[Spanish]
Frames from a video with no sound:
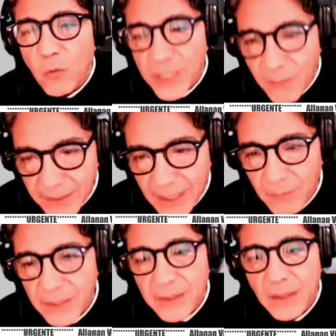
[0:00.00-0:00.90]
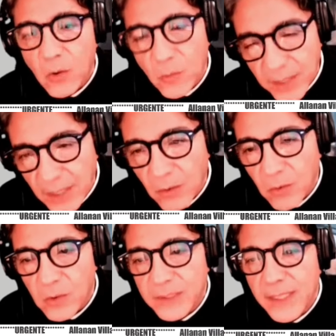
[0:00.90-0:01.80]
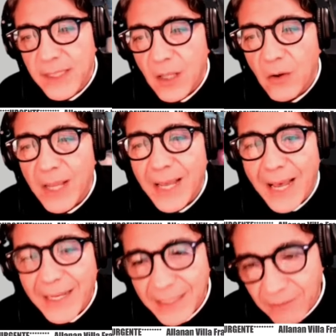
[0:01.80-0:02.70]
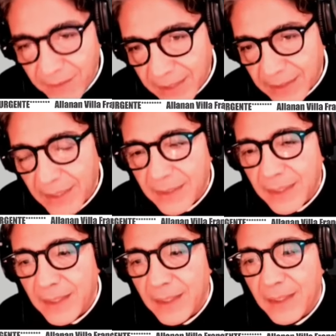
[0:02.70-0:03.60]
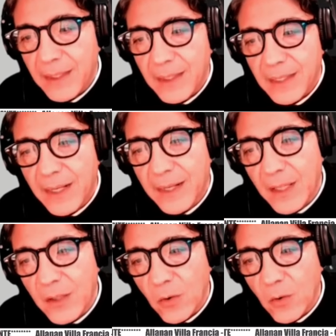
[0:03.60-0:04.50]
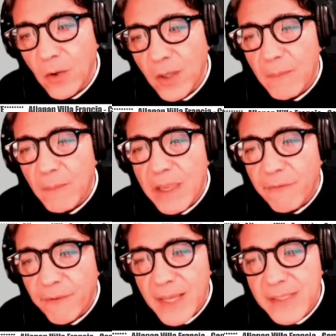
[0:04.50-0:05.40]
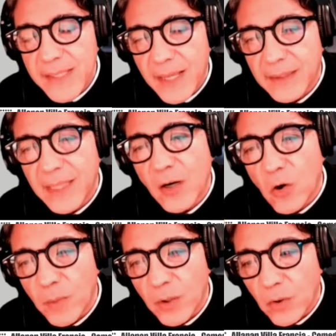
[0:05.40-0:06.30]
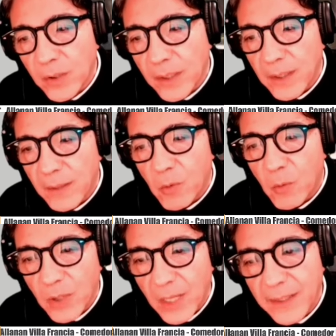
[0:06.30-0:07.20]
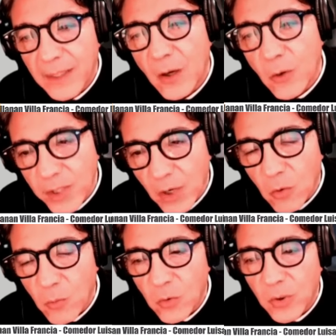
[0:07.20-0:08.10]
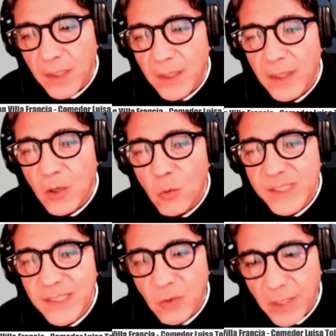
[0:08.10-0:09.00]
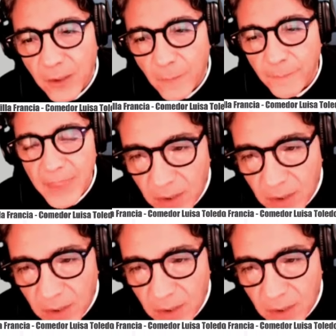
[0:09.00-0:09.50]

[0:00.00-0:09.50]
fundamentalmente, como ya lo, he señalado, activistas de eh, la radio Villa Francia, del comedor eh, popular y la olla común eh, Luisa Toledo.